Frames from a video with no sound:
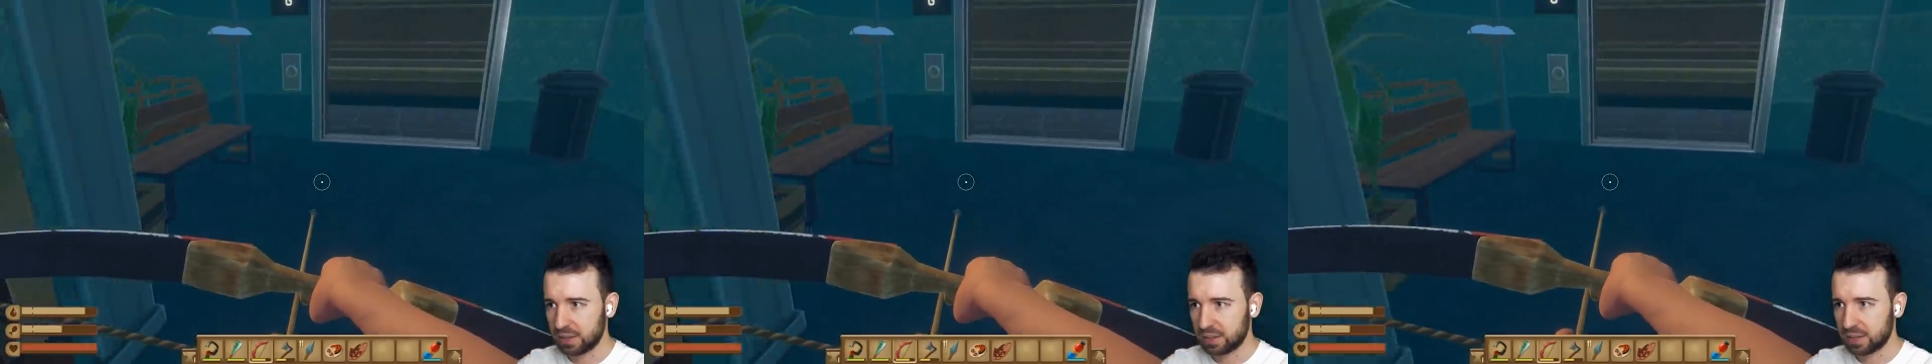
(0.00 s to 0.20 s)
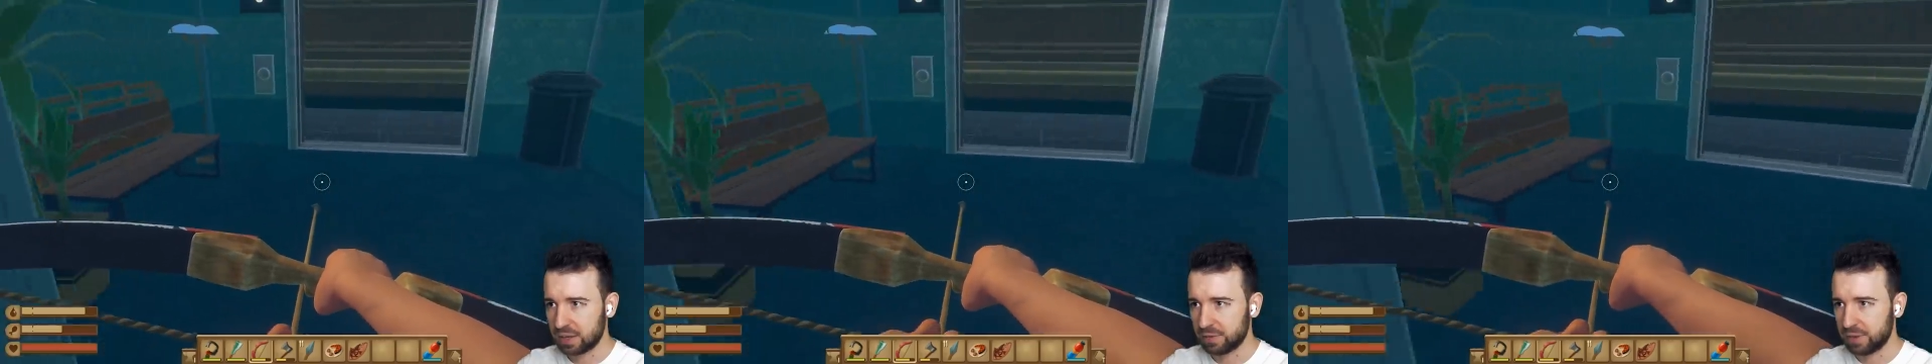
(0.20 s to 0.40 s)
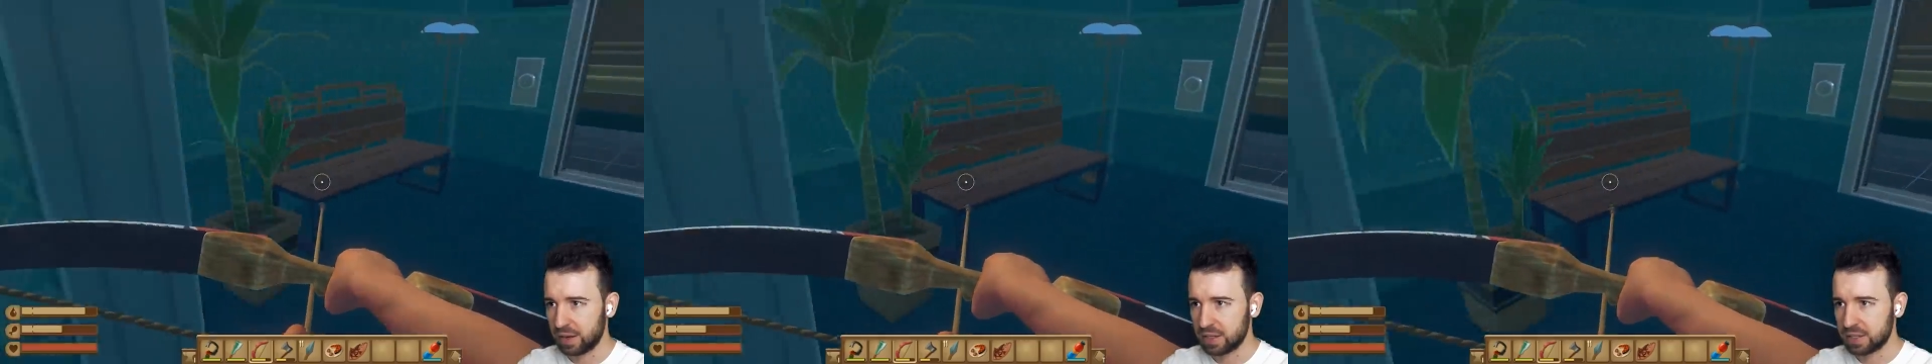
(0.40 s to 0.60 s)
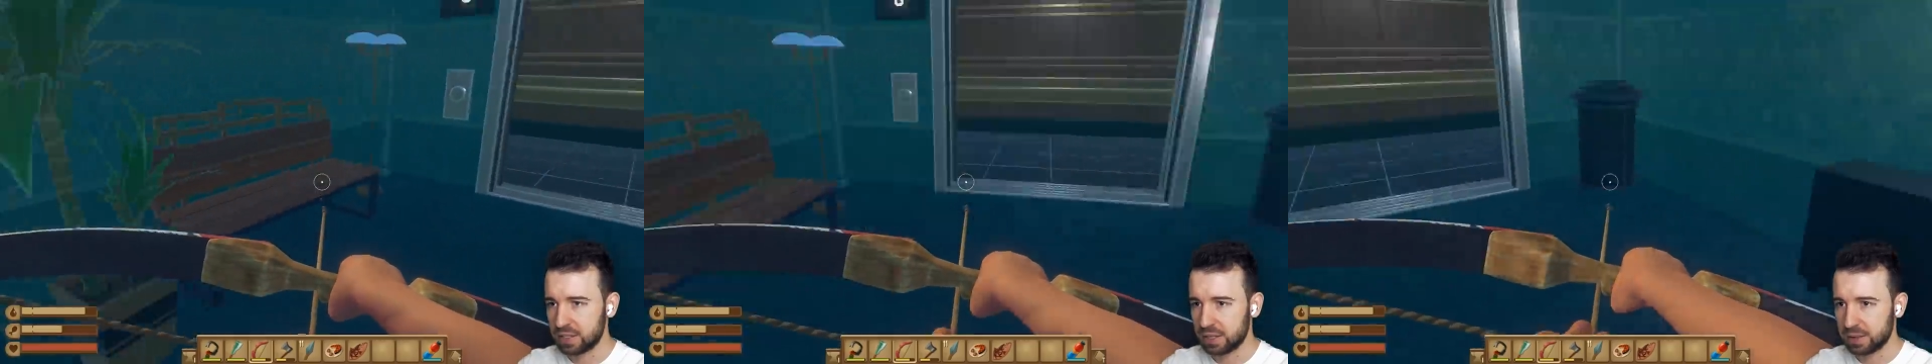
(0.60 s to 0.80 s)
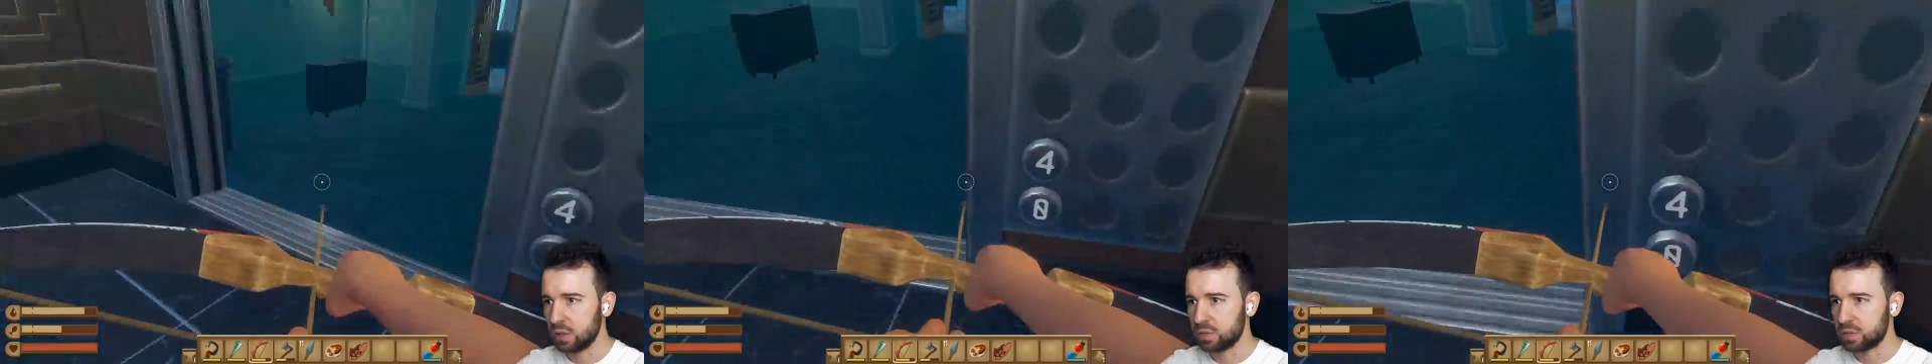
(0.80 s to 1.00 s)

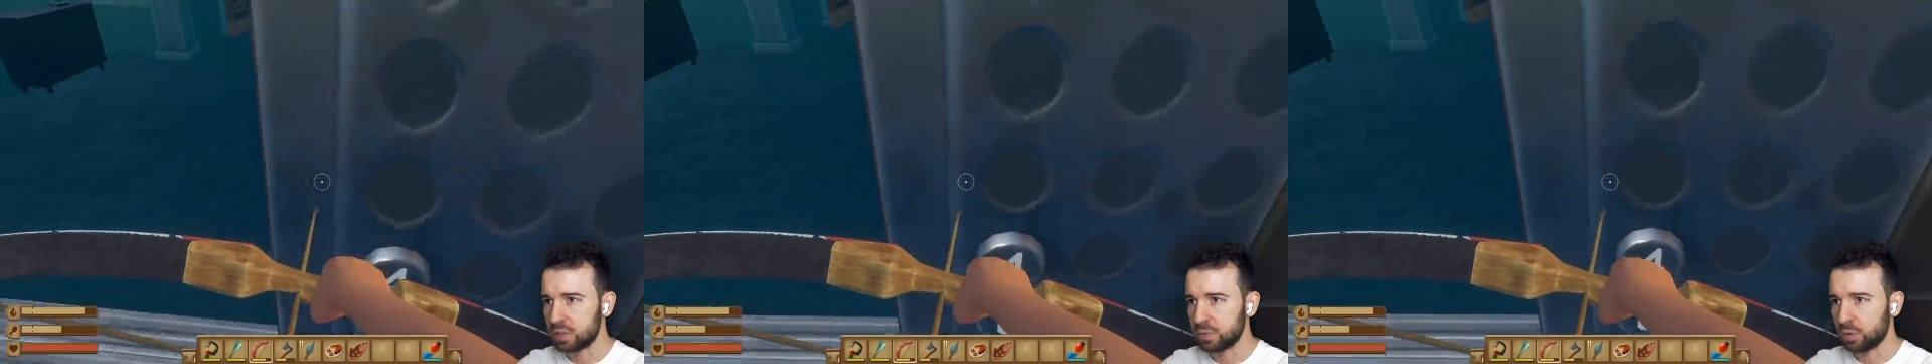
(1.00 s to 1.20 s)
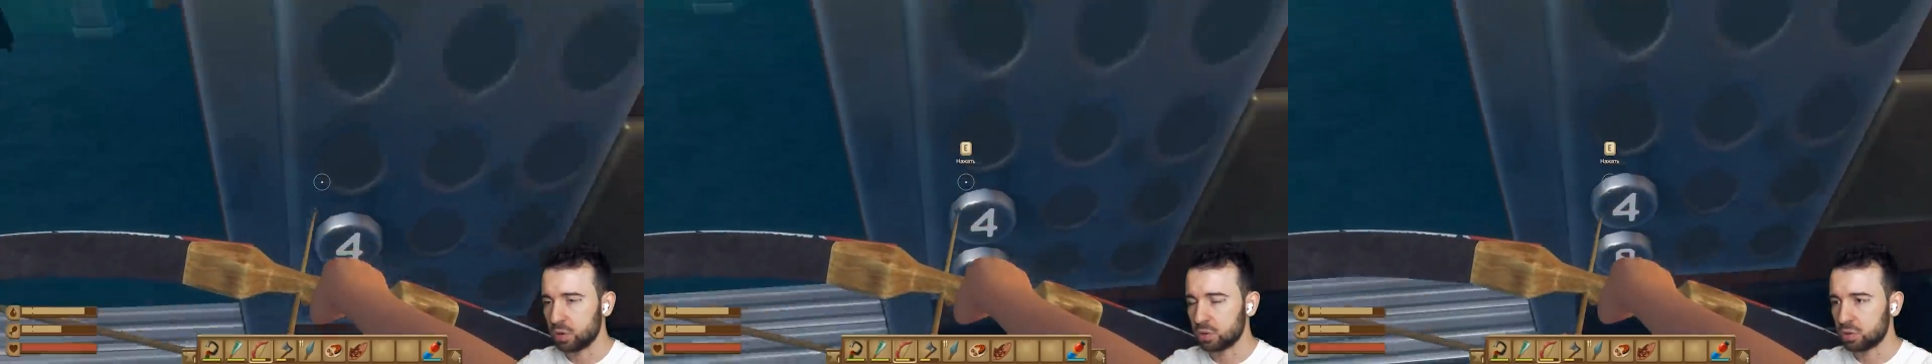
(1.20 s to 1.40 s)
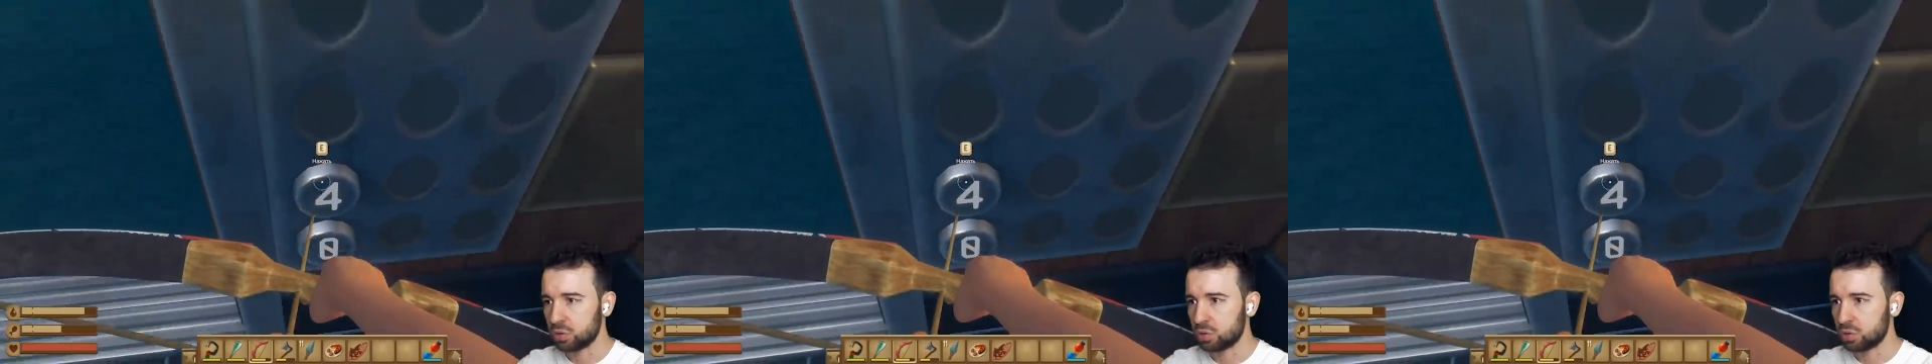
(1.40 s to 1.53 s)
Открывайся. И всего...